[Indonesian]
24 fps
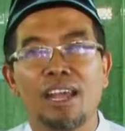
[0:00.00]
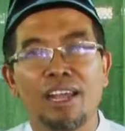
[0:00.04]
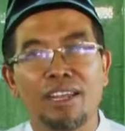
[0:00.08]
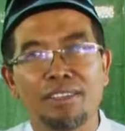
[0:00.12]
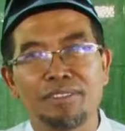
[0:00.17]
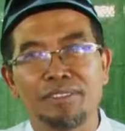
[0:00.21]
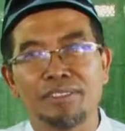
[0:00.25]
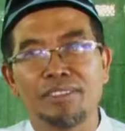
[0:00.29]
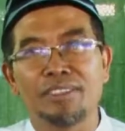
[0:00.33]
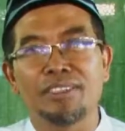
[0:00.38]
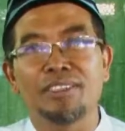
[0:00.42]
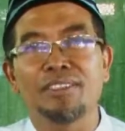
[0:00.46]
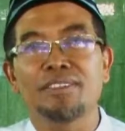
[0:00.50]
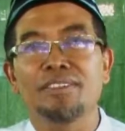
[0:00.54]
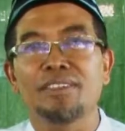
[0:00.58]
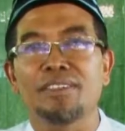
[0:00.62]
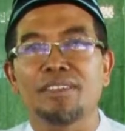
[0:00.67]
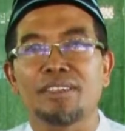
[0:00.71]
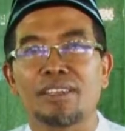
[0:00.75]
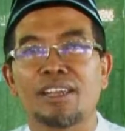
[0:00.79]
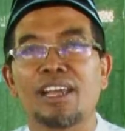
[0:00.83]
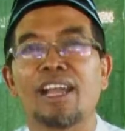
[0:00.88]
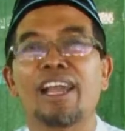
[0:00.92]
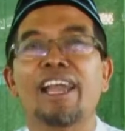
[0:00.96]
haji,
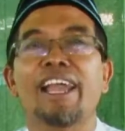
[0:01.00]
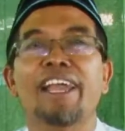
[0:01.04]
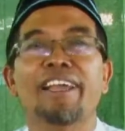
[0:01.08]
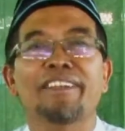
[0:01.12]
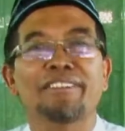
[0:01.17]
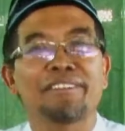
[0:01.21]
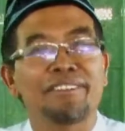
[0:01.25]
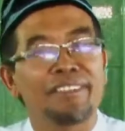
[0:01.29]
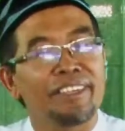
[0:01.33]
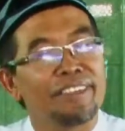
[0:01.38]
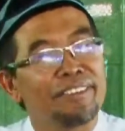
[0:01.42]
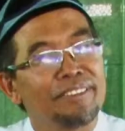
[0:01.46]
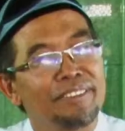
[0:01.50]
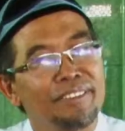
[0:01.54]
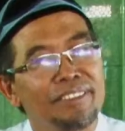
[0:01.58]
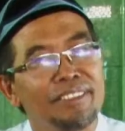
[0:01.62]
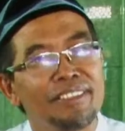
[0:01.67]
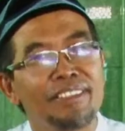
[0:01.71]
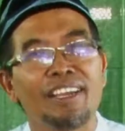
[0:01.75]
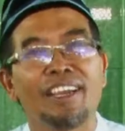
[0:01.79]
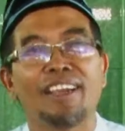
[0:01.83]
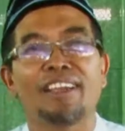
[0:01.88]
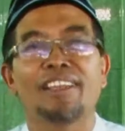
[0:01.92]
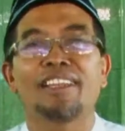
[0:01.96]
sedekah
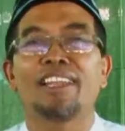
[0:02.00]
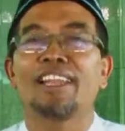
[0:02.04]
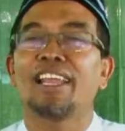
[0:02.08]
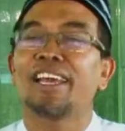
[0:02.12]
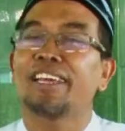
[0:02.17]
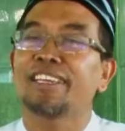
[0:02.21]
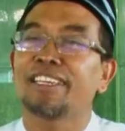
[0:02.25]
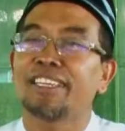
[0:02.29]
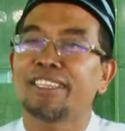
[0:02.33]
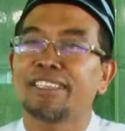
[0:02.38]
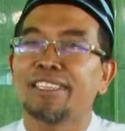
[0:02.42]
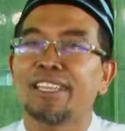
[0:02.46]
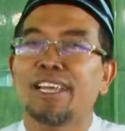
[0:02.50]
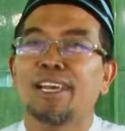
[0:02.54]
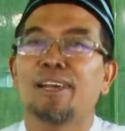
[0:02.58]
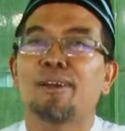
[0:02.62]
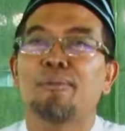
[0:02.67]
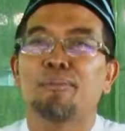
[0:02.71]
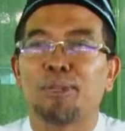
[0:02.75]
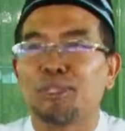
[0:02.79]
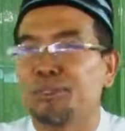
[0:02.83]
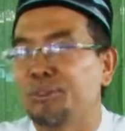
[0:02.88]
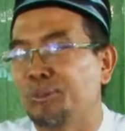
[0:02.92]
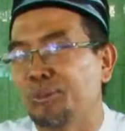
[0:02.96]
esensinya adalah kita
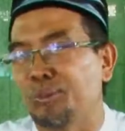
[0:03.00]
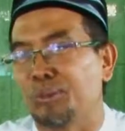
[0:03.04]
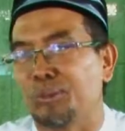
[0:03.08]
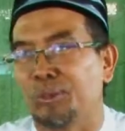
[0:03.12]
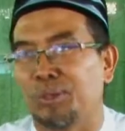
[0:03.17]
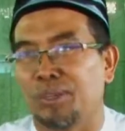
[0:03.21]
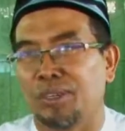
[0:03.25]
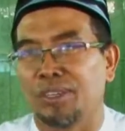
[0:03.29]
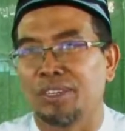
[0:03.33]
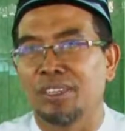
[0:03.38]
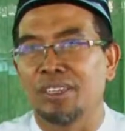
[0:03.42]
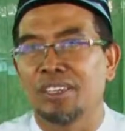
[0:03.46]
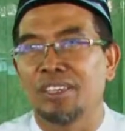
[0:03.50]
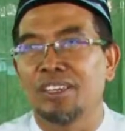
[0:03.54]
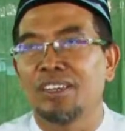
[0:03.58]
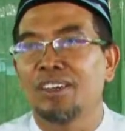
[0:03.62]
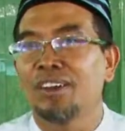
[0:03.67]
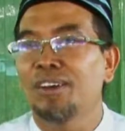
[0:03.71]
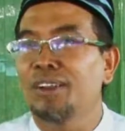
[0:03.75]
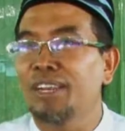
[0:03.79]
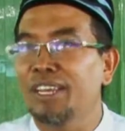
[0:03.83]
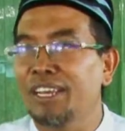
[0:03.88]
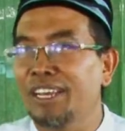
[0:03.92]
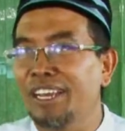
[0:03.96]
bersyukur.
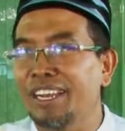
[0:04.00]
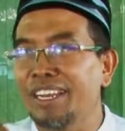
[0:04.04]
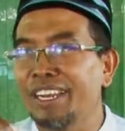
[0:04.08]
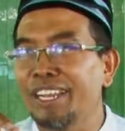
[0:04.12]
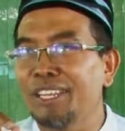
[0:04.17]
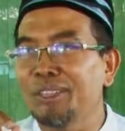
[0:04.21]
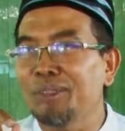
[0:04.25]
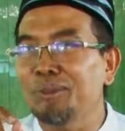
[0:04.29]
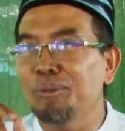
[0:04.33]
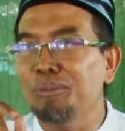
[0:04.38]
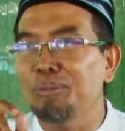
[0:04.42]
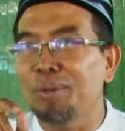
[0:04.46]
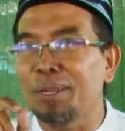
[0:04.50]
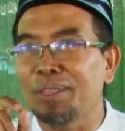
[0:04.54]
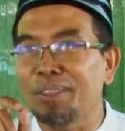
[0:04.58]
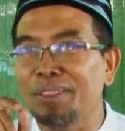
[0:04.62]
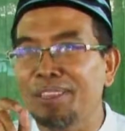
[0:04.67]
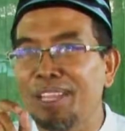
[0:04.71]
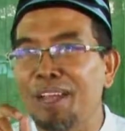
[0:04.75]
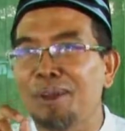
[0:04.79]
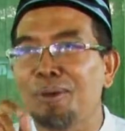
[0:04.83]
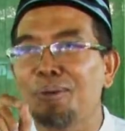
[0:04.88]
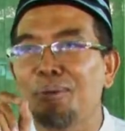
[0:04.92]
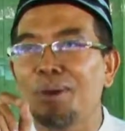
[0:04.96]
Oleh karena itu
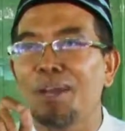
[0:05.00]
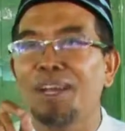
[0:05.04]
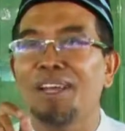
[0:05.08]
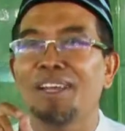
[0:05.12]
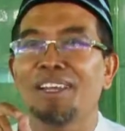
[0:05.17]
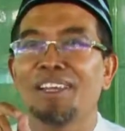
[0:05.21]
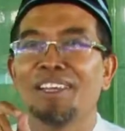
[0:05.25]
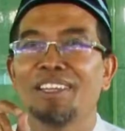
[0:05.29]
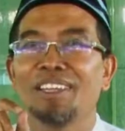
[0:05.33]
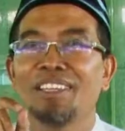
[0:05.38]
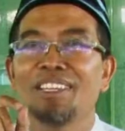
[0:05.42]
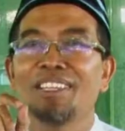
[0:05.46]
bertakwa